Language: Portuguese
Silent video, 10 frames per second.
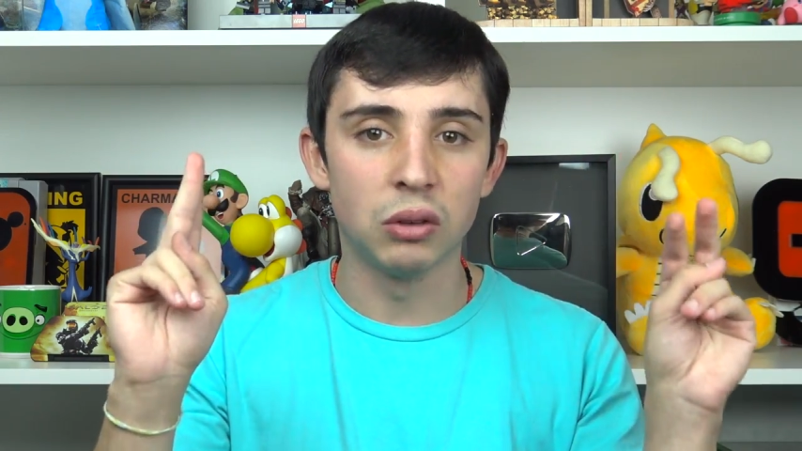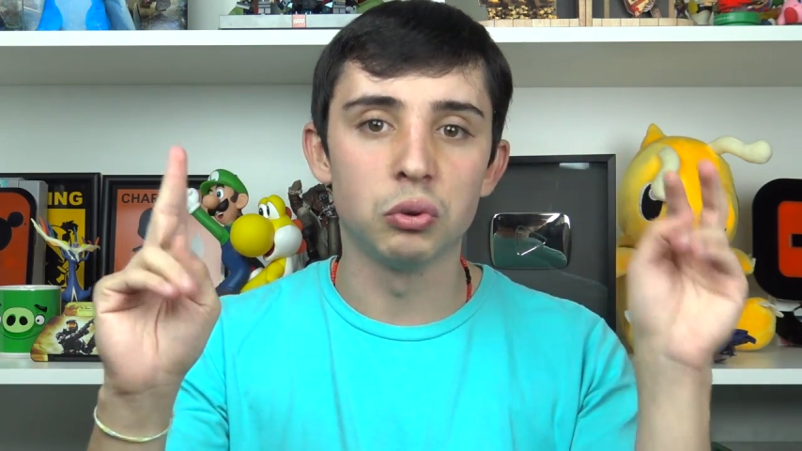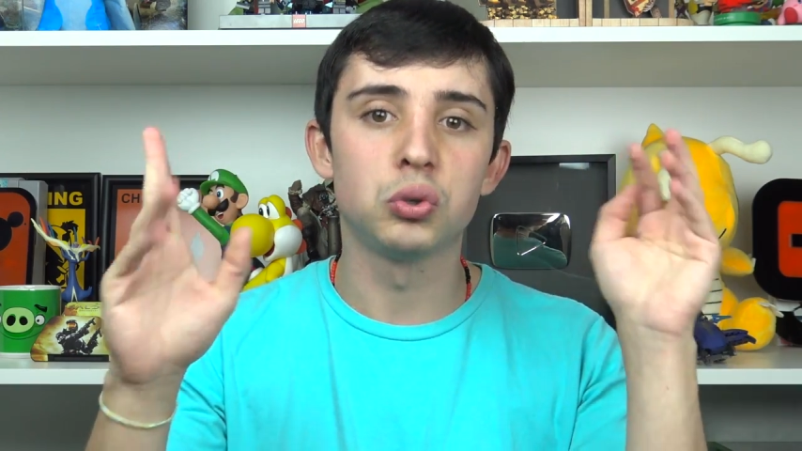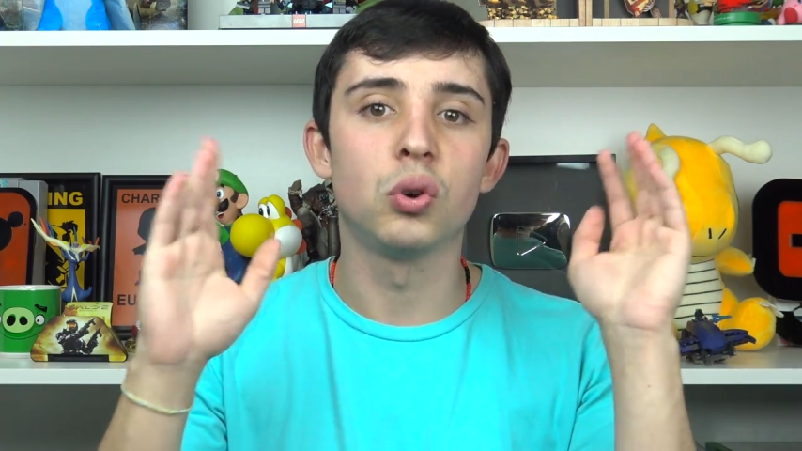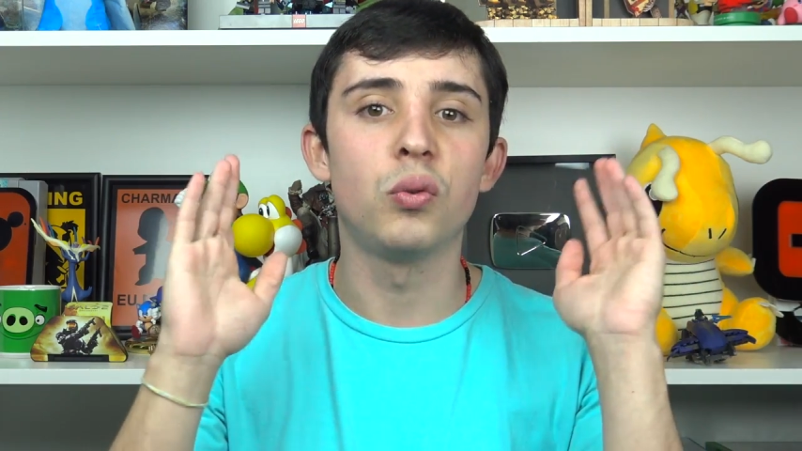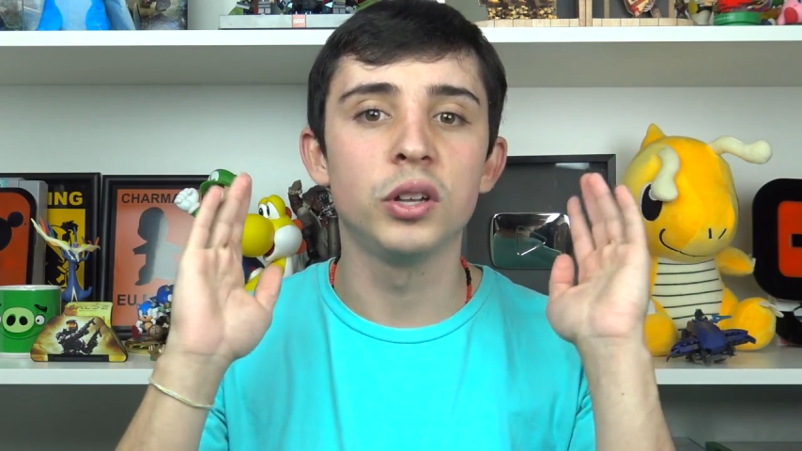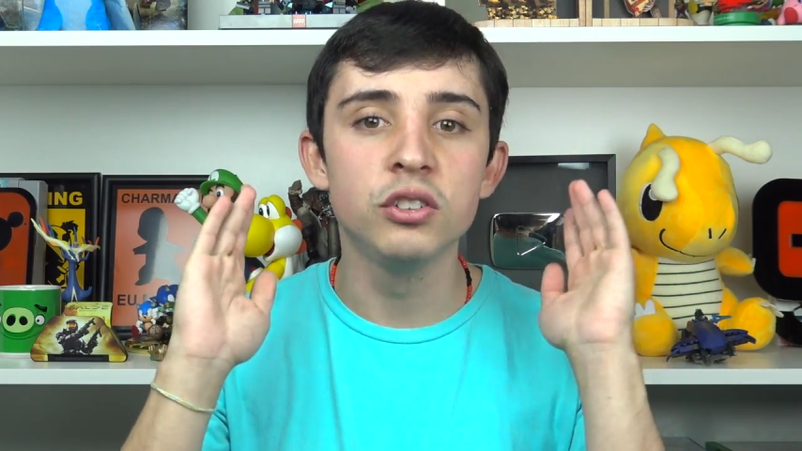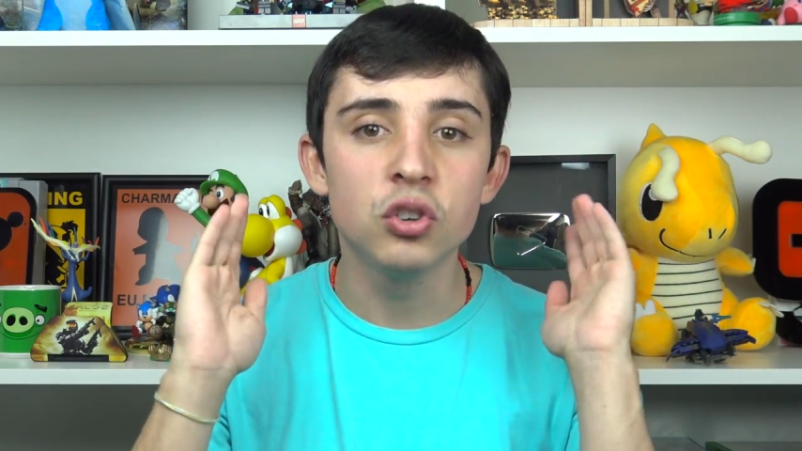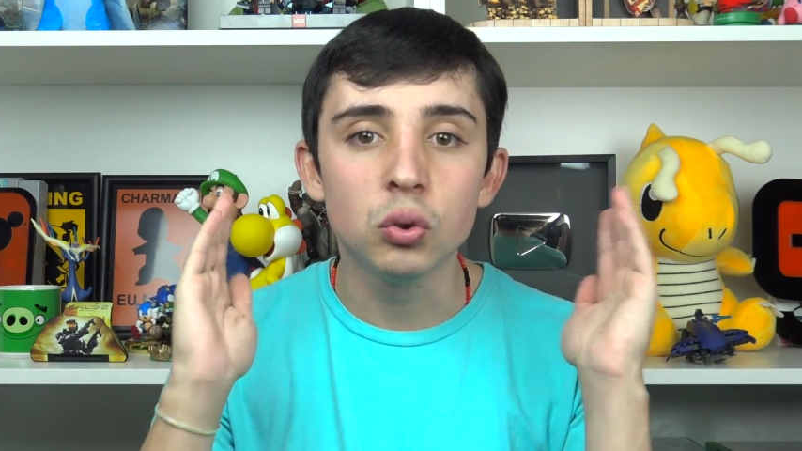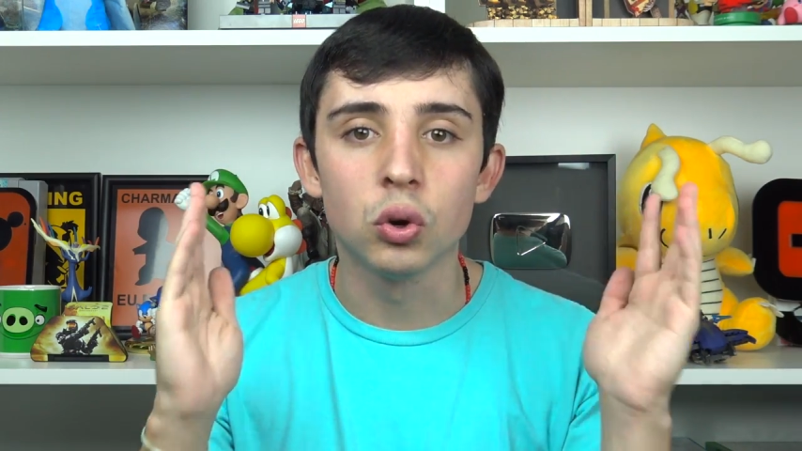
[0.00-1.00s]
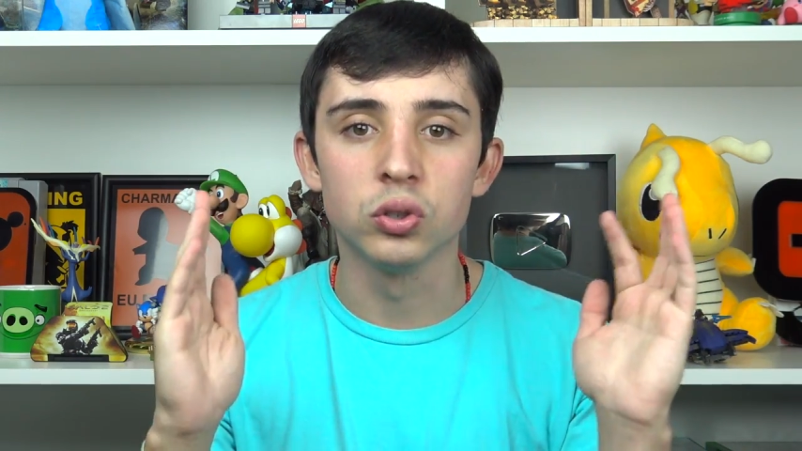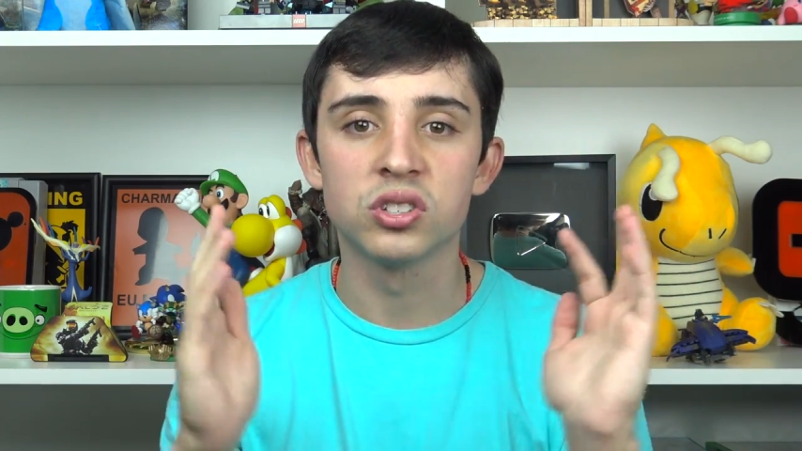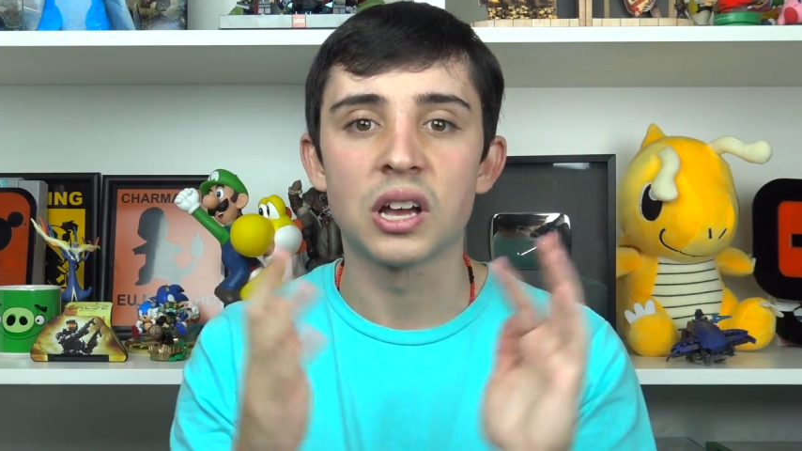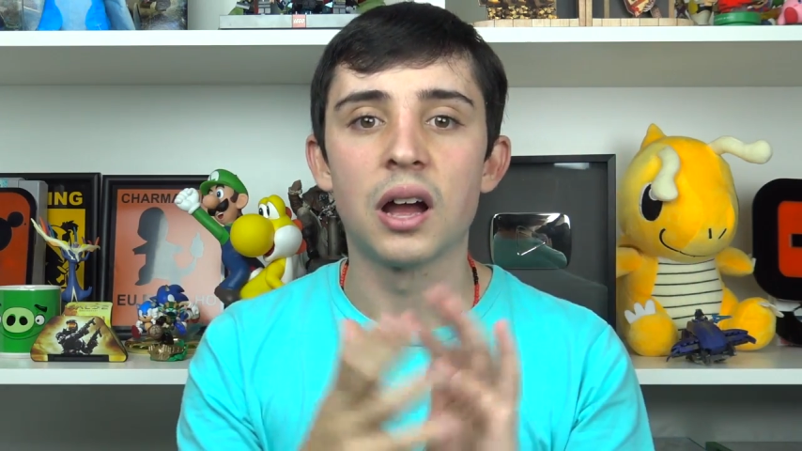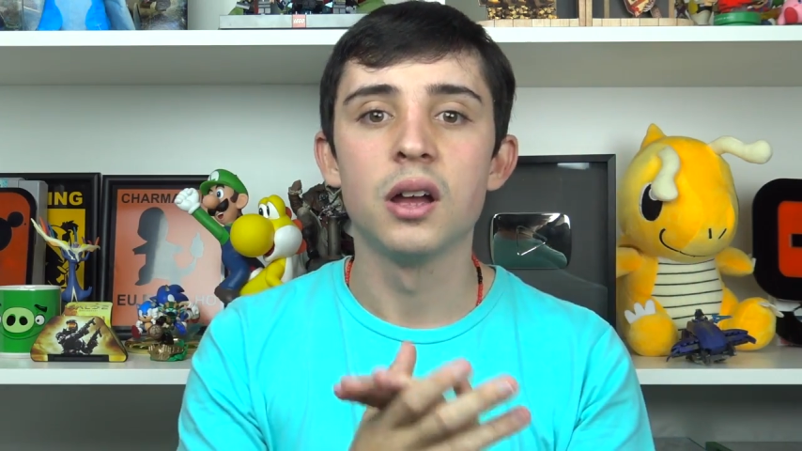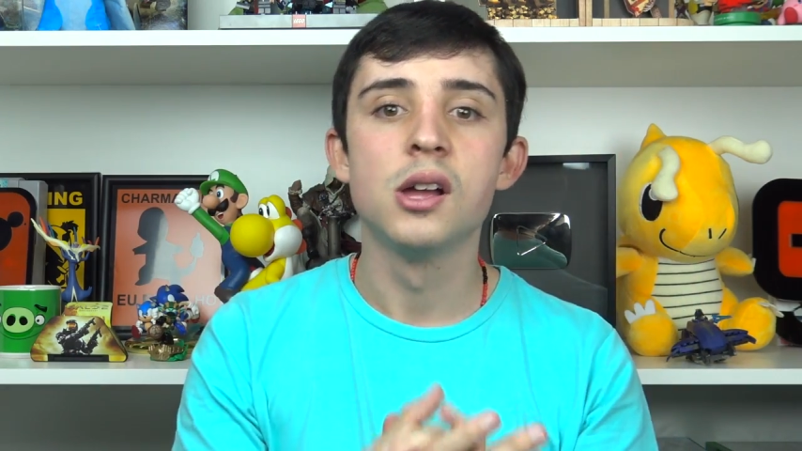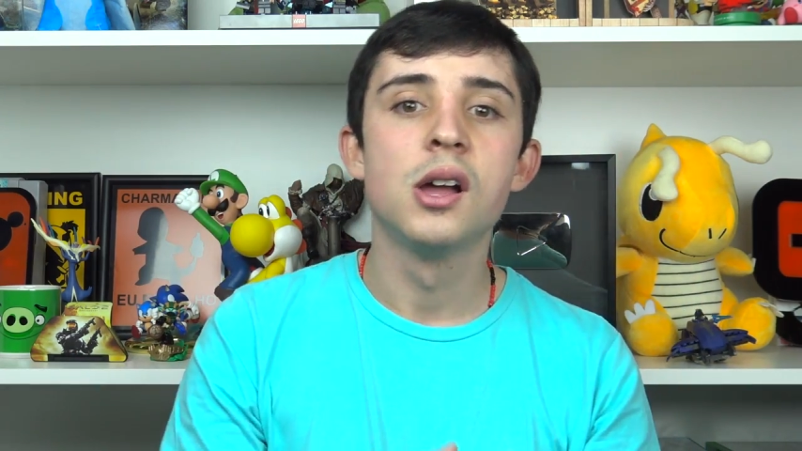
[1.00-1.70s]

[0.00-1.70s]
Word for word: eu não estou falando de todos, tá?